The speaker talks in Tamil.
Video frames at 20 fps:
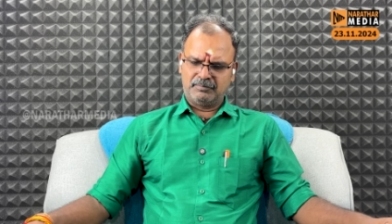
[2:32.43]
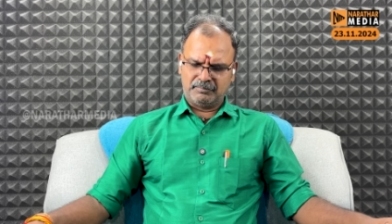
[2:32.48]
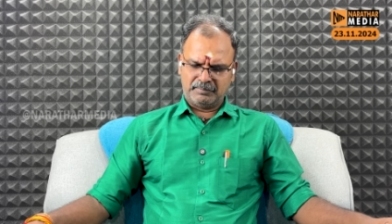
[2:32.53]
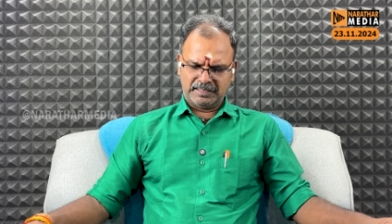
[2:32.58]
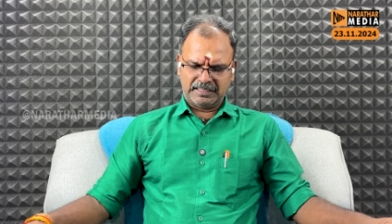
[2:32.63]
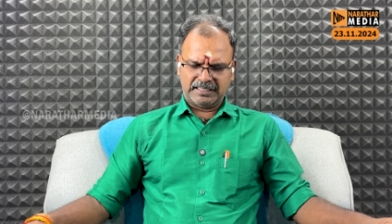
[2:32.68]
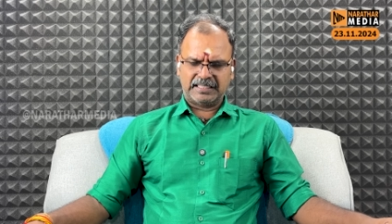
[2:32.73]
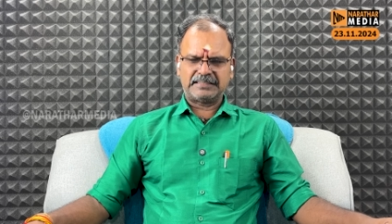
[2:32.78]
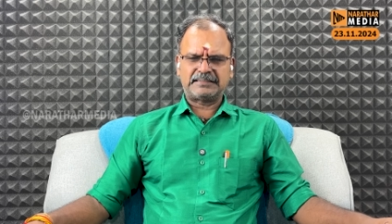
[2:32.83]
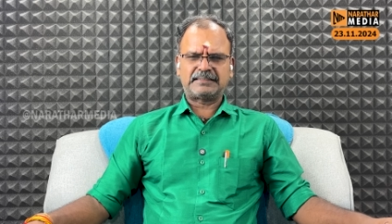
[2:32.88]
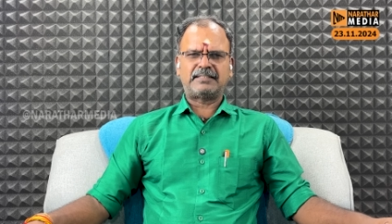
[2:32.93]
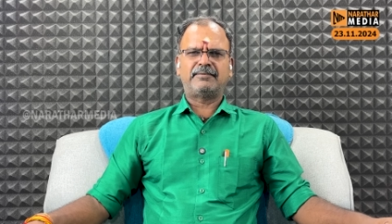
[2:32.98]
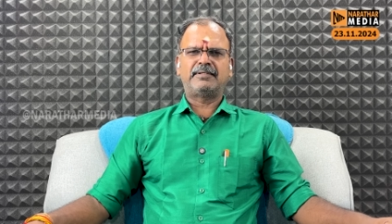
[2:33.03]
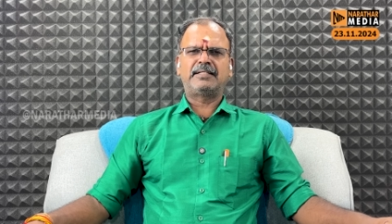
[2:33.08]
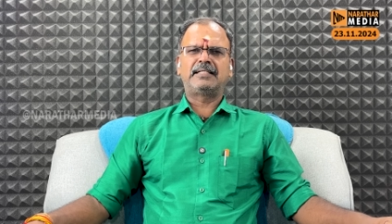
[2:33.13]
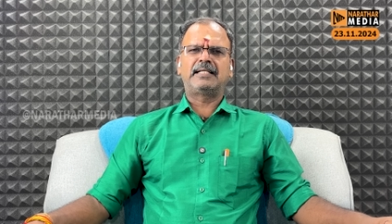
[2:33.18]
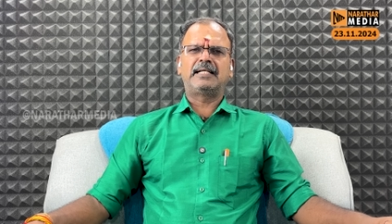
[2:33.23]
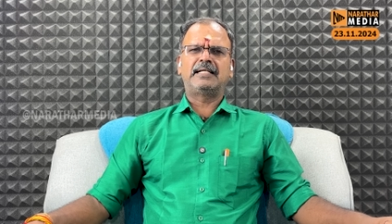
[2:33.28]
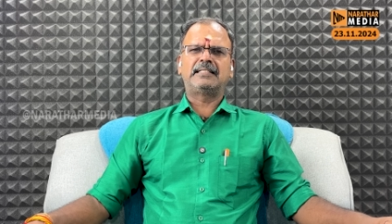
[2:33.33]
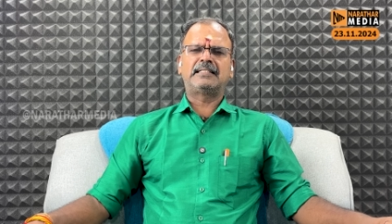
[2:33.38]
மகாராஷ்டிராவை
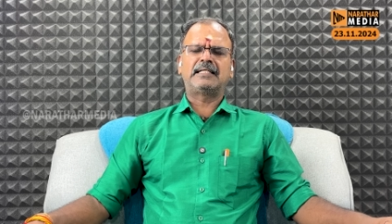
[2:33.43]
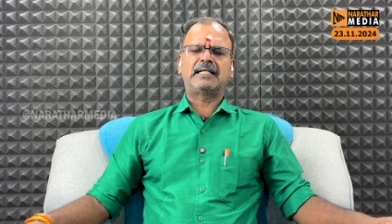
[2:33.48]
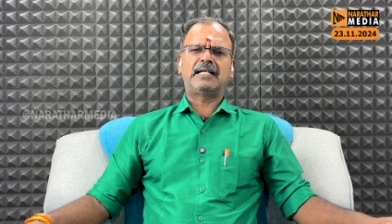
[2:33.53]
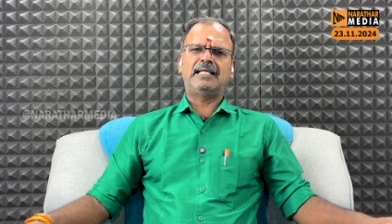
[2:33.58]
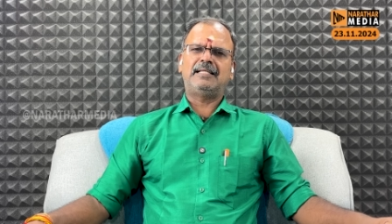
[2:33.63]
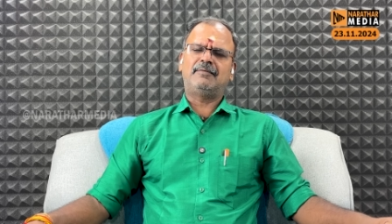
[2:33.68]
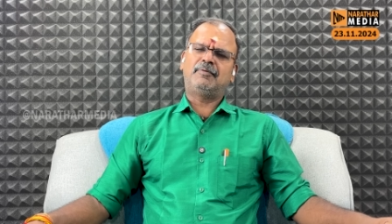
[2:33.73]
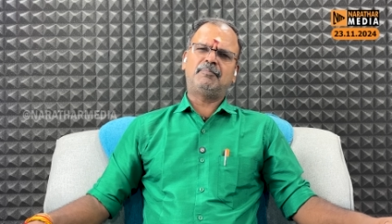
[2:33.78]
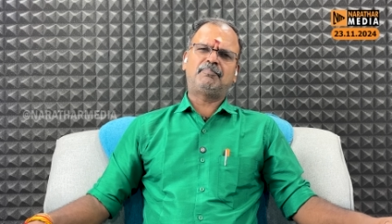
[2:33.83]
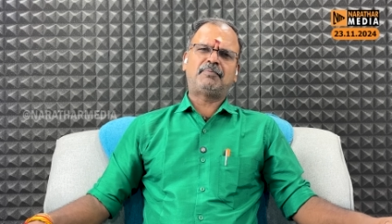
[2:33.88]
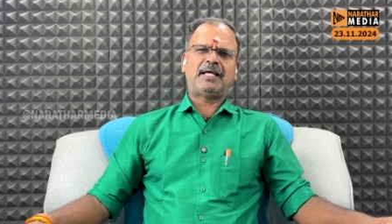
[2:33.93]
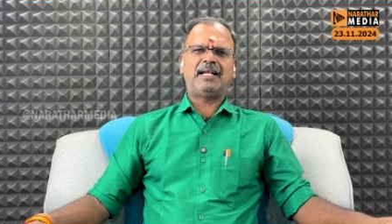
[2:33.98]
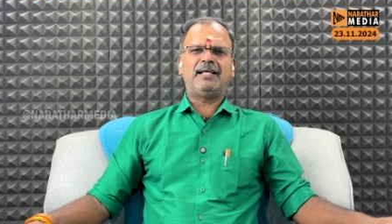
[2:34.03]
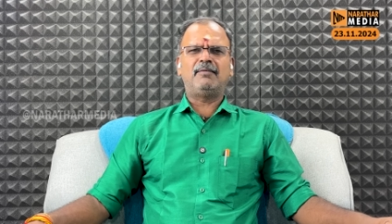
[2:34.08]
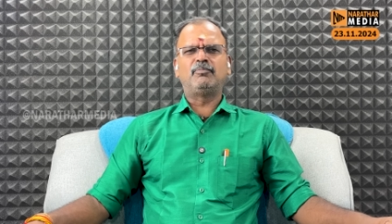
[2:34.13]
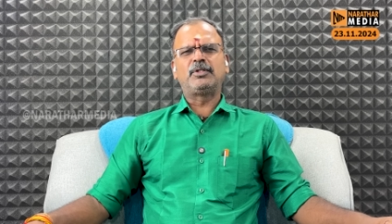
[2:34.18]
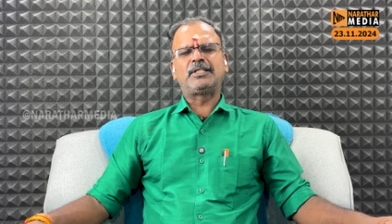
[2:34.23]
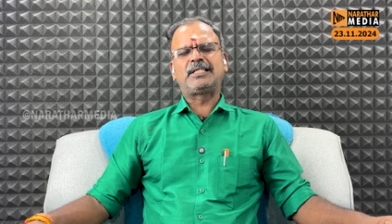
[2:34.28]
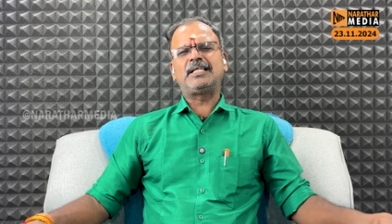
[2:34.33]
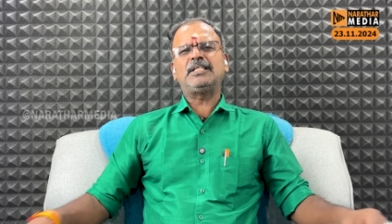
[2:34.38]
நீங்கள் எடுத்துக்கலாம் இப்படி பல
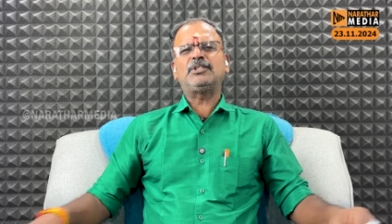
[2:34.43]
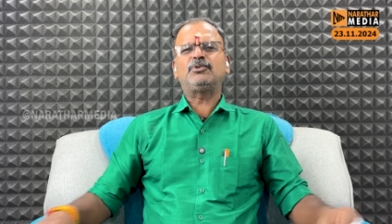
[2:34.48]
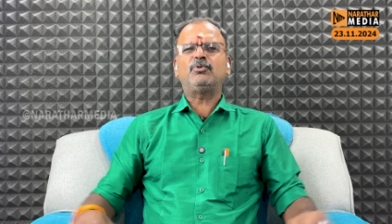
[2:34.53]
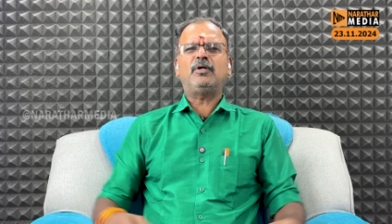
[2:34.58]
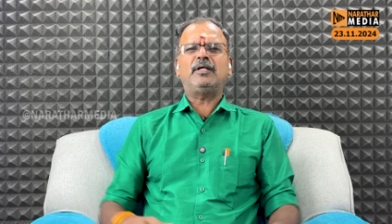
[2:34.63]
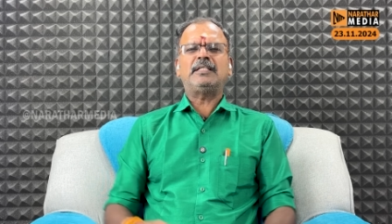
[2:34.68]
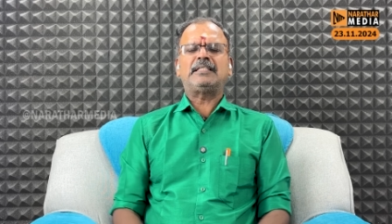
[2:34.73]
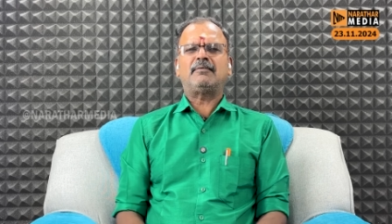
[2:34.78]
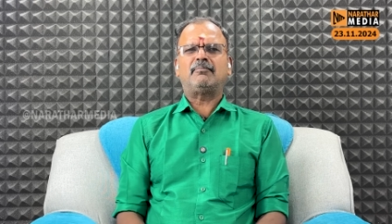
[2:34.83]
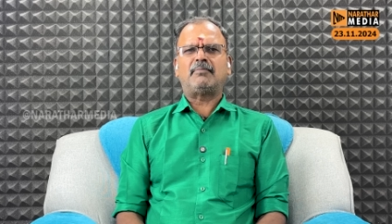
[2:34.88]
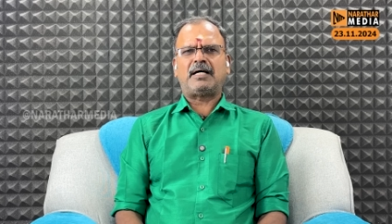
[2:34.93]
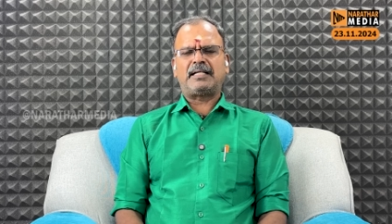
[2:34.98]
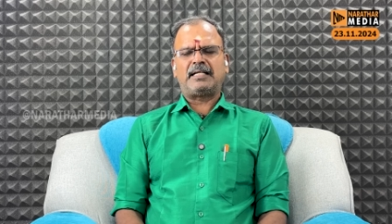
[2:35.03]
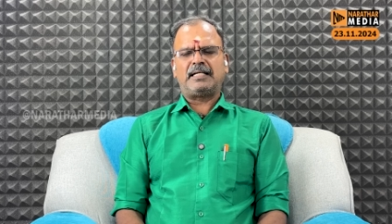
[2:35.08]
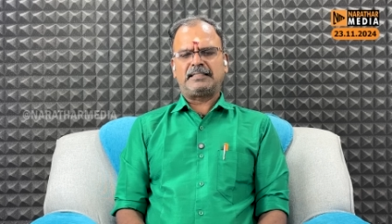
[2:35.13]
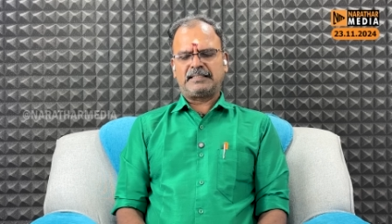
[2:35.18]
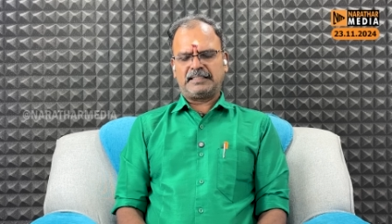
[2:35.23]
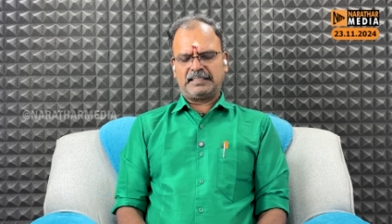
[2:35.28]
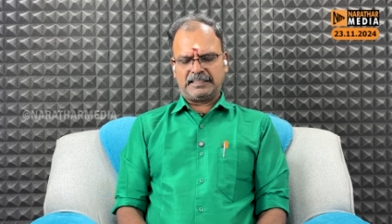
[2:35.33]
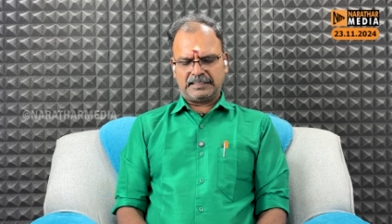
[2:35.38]
முக்கியத்துவம் அந்த
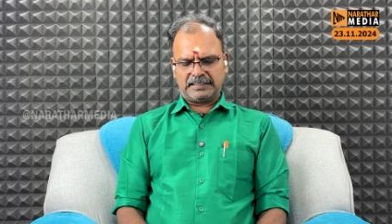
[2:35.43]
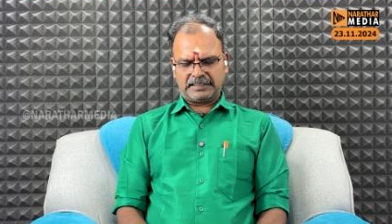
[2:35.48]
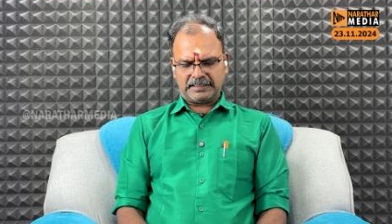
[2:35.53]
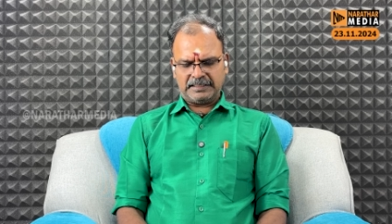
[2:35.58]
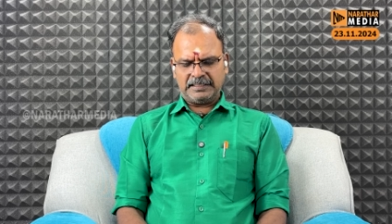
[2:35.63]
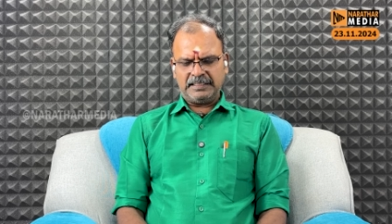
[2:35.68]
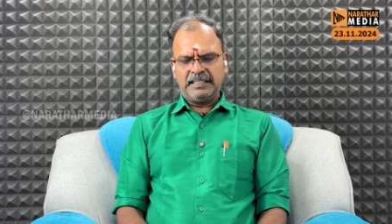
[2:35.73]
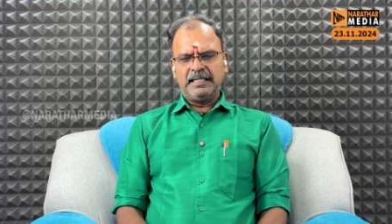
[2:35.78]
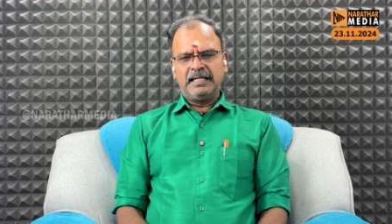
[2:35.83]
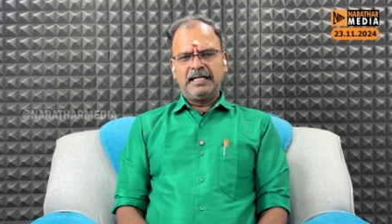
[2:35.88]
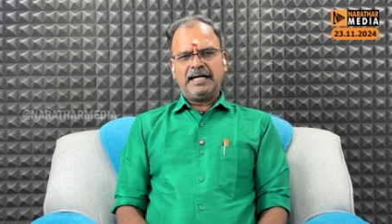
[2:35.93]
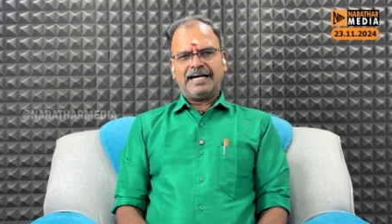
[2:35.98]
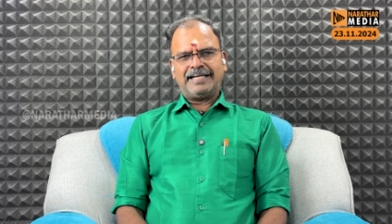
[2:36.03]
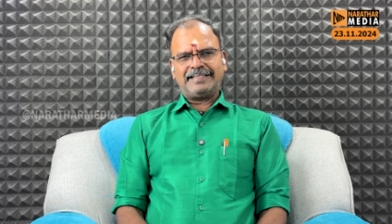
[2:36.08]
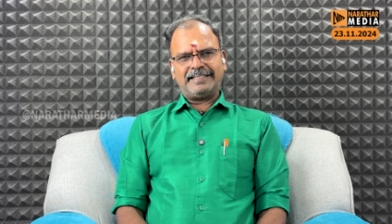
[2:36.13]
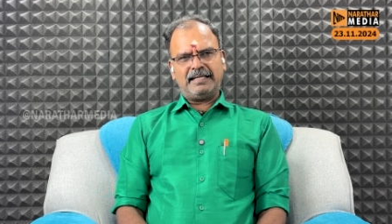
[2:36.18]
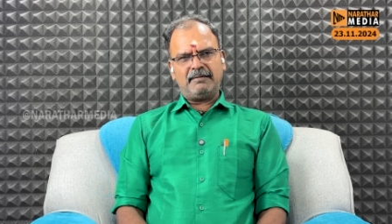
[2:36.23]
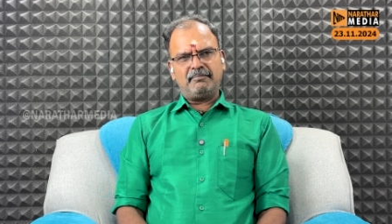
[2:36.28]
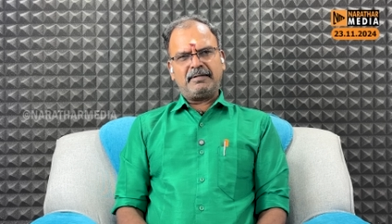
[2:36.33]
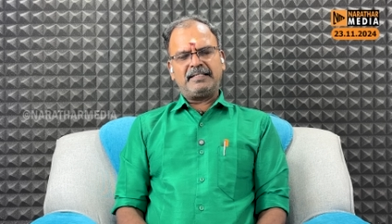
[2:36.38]
மாநிலத்துக்கு இருக்குது
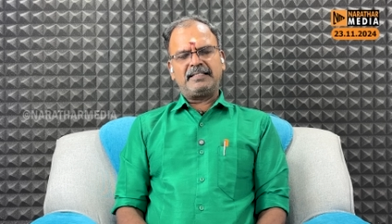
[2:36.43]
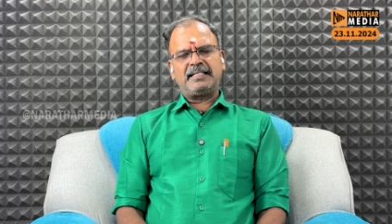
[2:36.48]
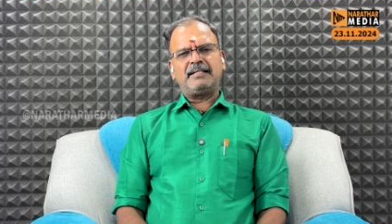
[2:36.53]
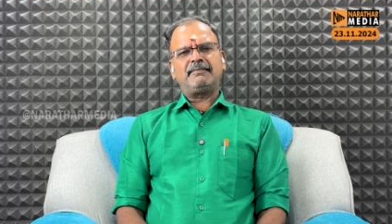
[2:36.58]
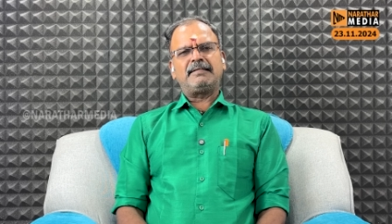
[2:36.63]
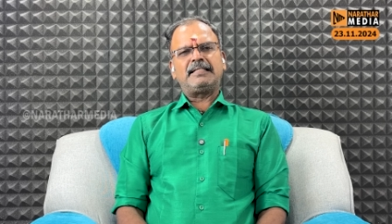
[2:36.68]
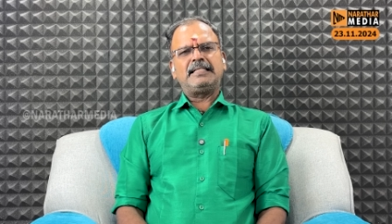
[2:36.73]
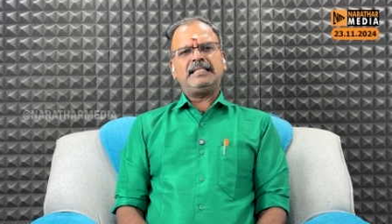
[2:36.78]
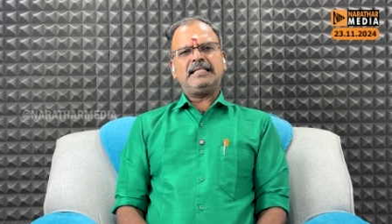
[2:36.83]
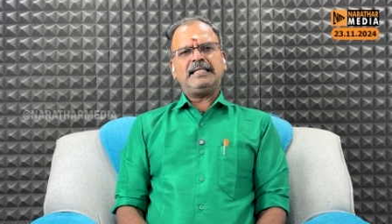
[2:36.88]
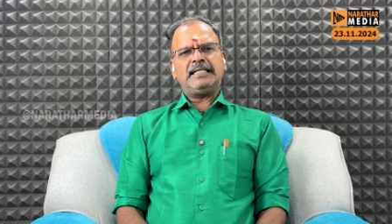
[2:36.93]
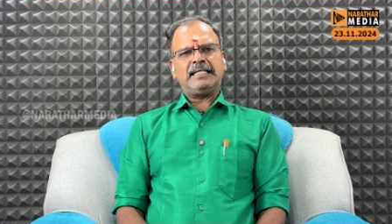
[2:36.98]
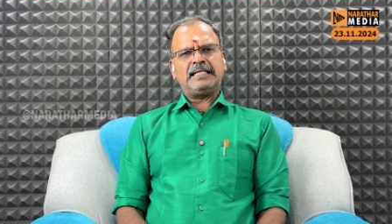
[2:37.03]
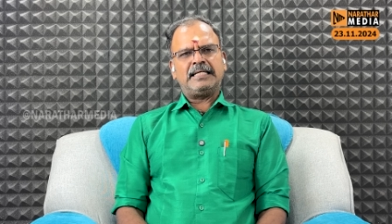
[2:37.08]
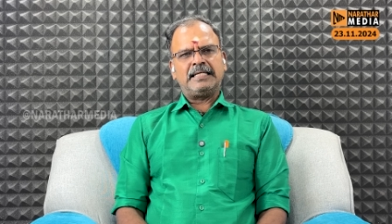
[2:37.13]
அதே மாதிரி வந்து